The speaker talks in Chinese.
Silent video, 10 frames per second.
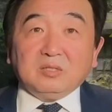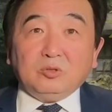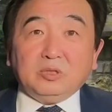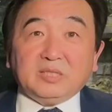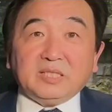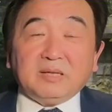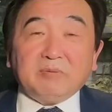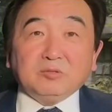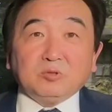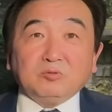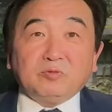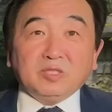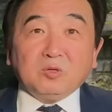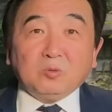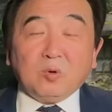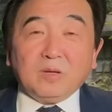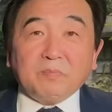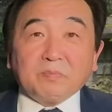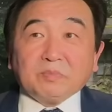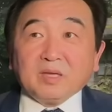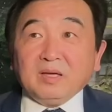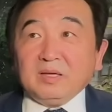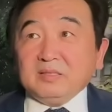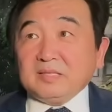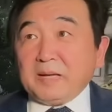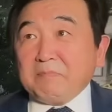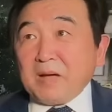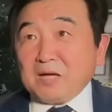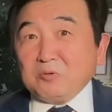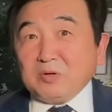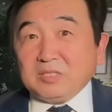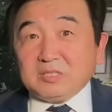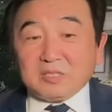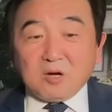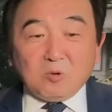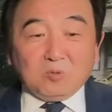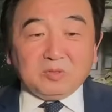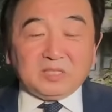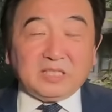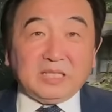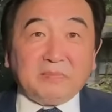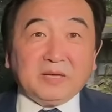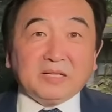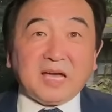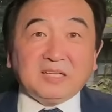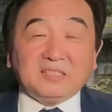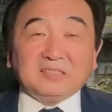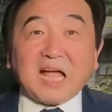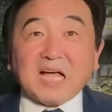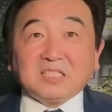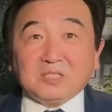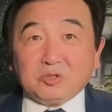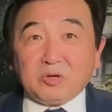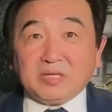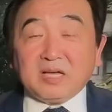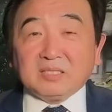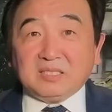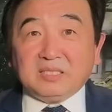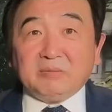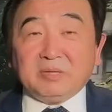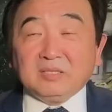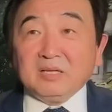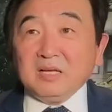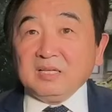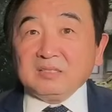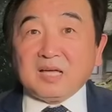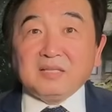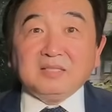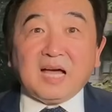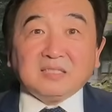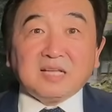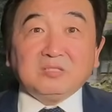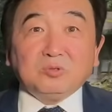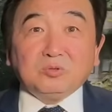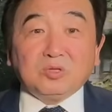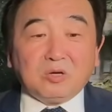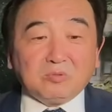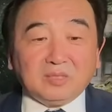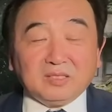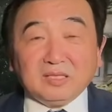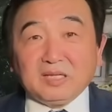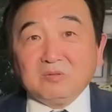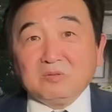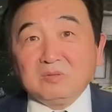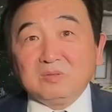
与习近平中风有关，在半个月之后，习近平开始大肆宣扬习近平参加三中全会的内容。